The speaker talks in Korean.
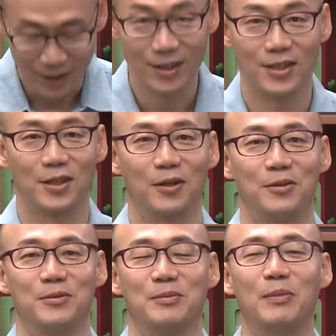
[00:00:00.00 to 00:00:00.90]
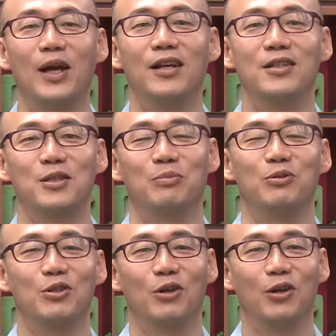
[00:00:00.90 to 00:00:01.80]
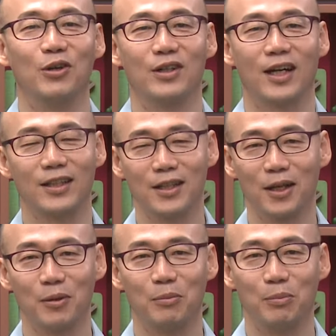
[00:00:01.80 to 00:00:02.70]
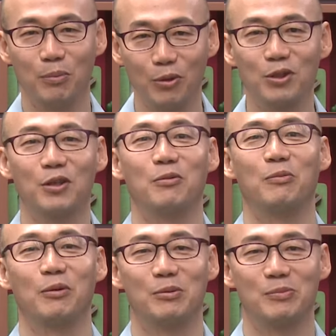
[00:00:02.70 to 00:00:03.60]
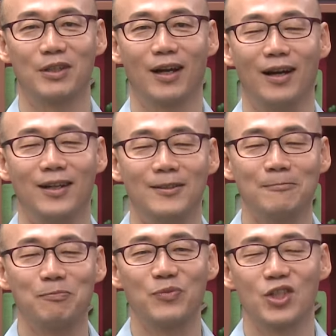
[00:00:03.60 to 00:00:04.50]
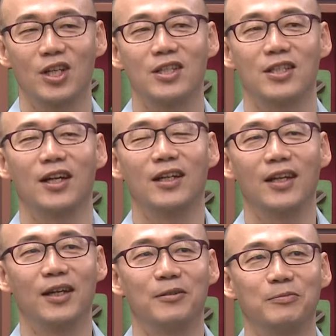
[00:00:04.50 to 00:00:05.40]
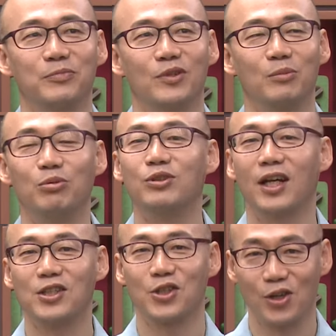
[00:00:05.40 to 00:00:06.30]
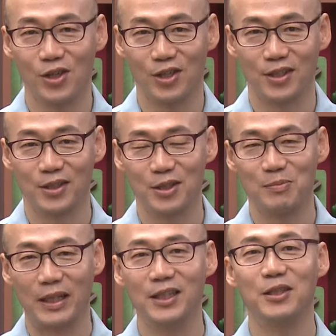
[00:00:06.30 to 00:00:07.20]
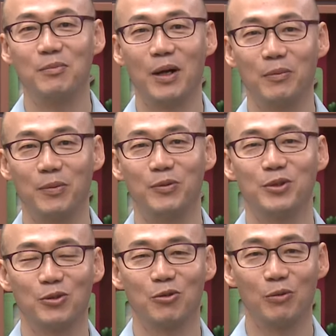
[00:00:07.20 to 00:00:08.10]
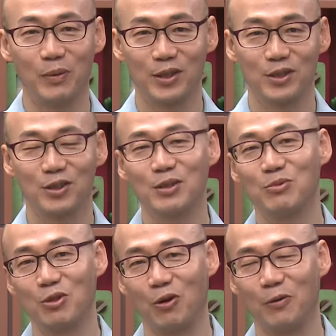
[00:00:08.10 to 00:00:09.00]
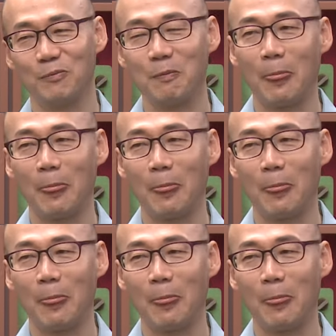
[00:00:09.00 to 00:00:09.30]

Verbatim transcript: 안녕하세요. 매일 10분 영어 하늘의 포인트 영어법입니다. 지난 시간에 부사절을 만드는 방법을 공부해서 쉽죠.